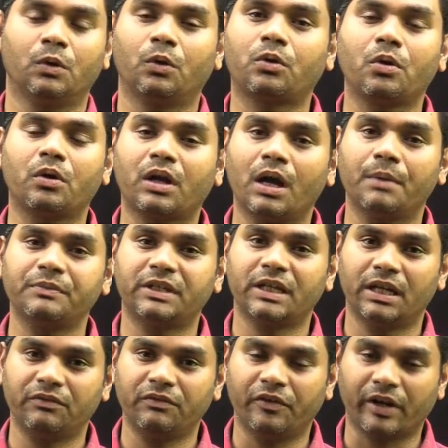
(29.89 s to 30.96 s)
ఒక్కొక్క
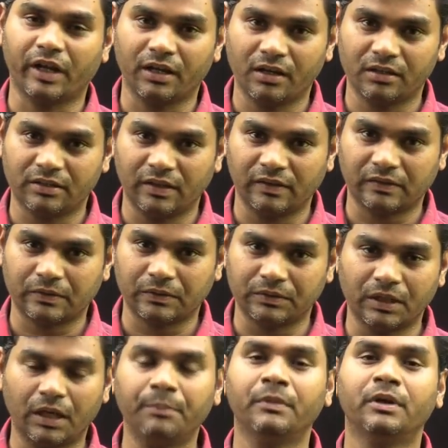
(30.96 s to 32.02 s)
అంశాన్ని వివరంగా
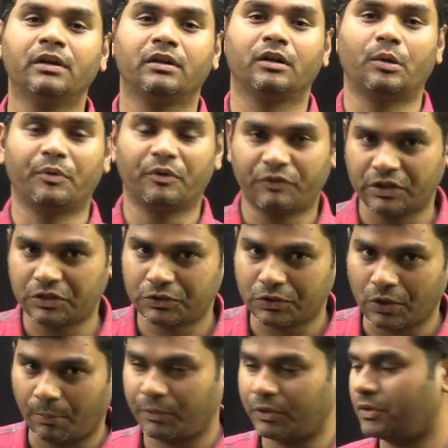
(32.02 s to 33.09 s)
తెలుసుకుందాం ఈరోజు మన ఫస్ట్
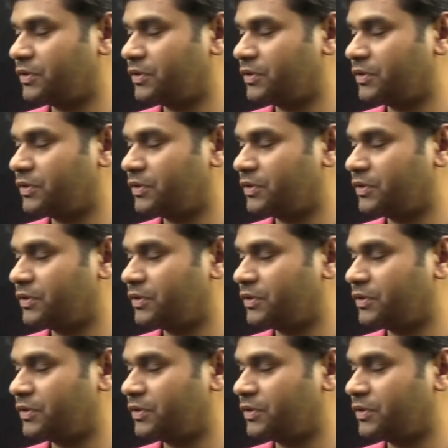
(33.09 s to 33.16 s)
టాపిక్